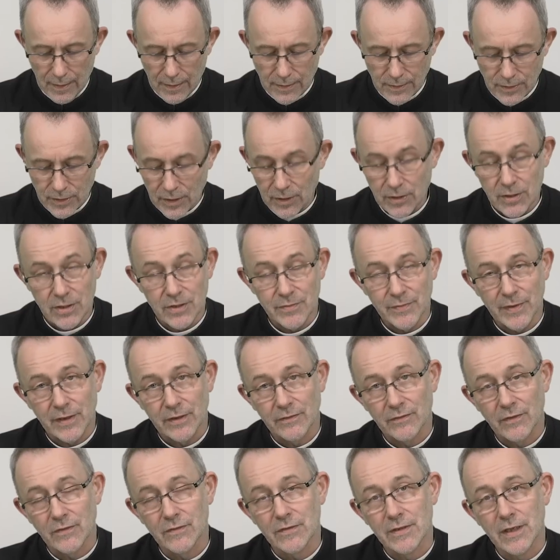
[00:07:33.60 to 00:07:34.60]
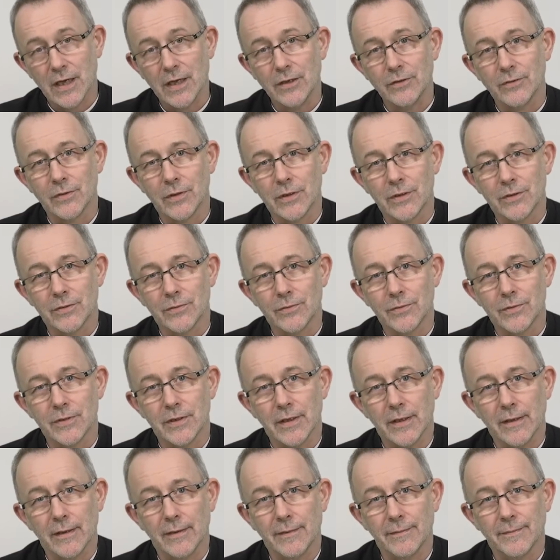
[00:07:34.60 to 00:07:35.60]
Dzięki zmartwychwstaniu
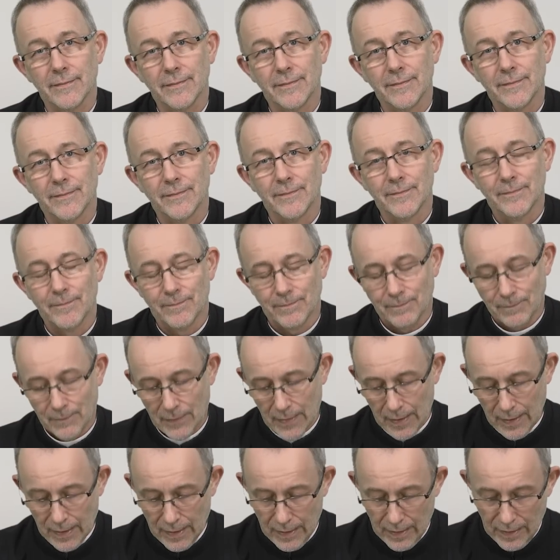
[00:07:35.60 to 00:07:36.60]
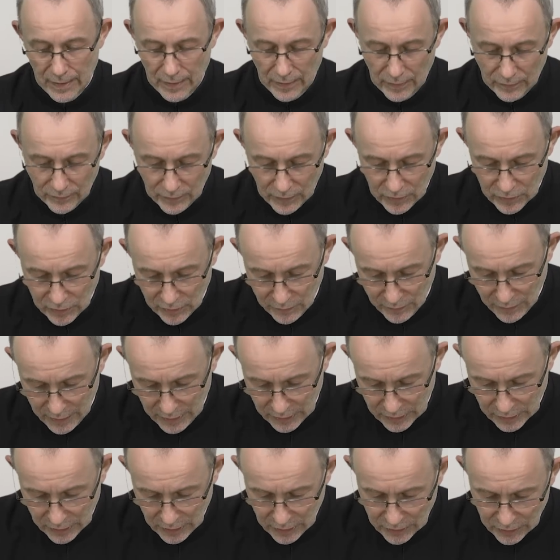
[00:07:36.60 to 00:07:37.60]
Jezusa
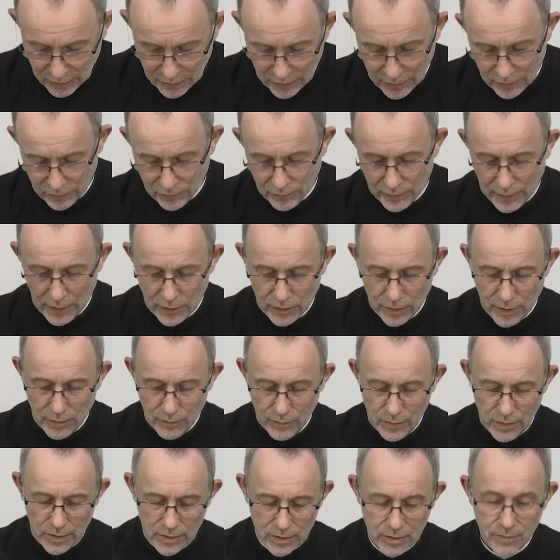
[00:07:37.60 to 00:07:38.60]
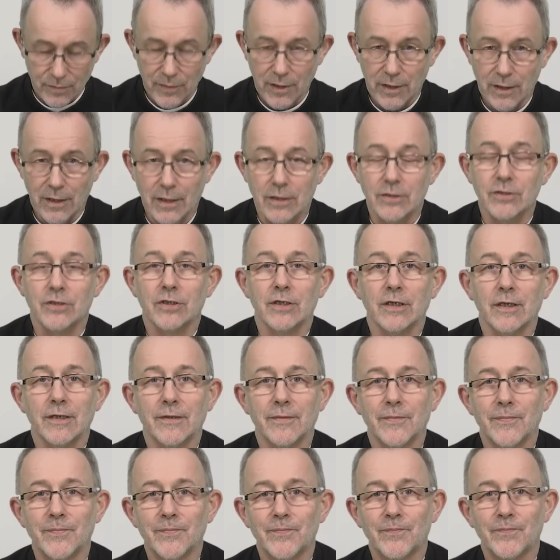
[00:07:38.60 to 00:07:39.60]
wierzymy, że życie tu na ziemi zmienia się,
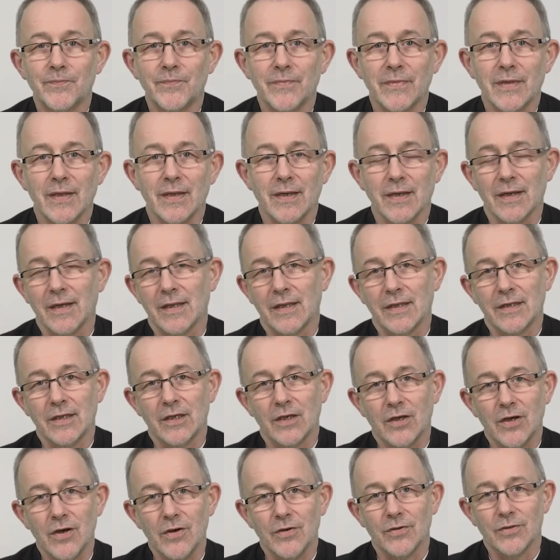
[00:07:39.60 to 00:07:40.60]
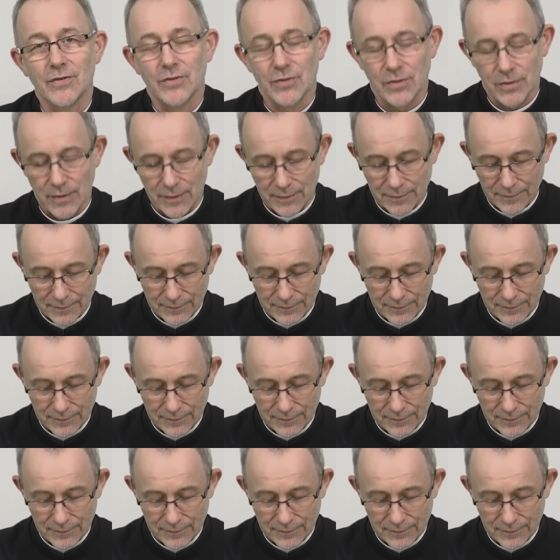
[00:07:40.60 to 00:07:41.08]
ale nie kończy.